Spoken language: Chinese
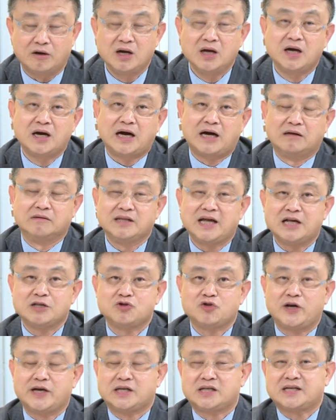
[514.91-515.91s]
嗯，好，那
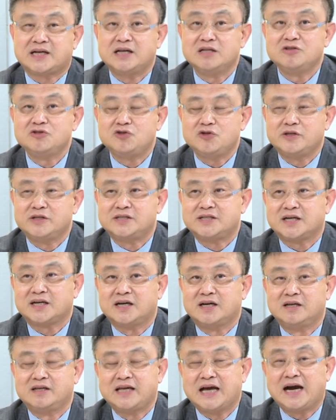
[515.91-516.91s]
所以根据这
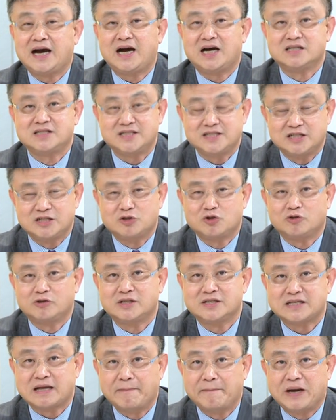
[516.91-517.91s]
个央行自己说的
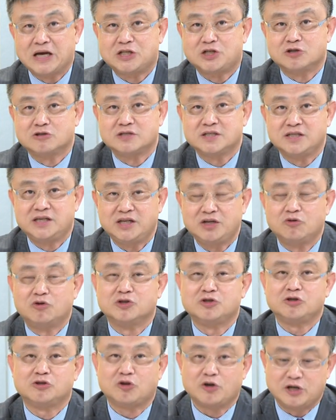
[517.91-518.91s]
三百九十一，我
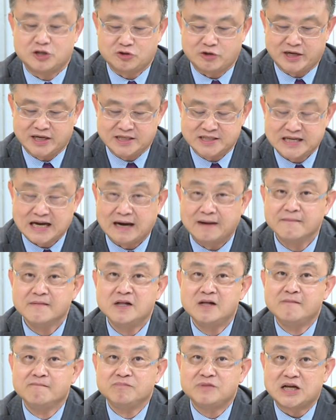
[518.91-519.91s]
去推算了一下。
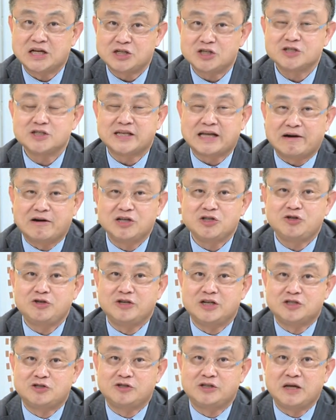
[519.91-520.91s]
那就是台湾去
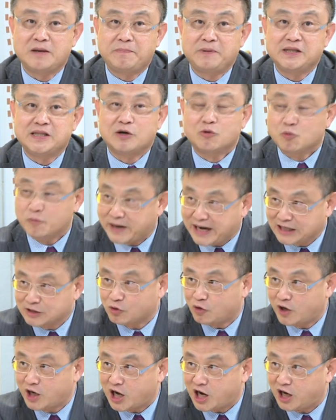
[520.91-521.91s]
年 GDP 的五趴
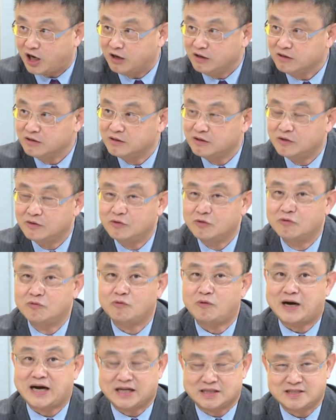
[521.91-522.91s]
多喽。哦，
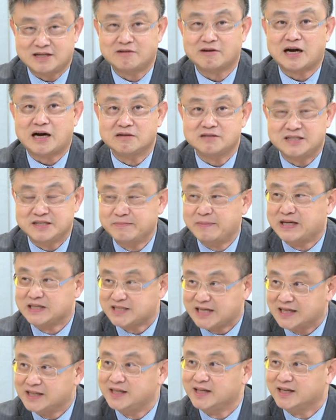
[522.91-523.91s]
哇，糟糕，挤满
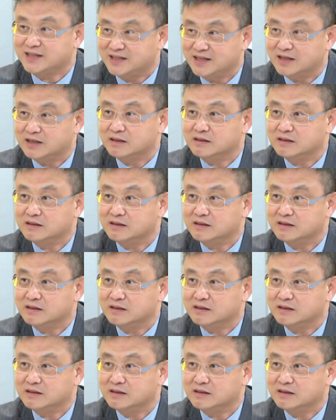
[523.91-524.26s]
三点了。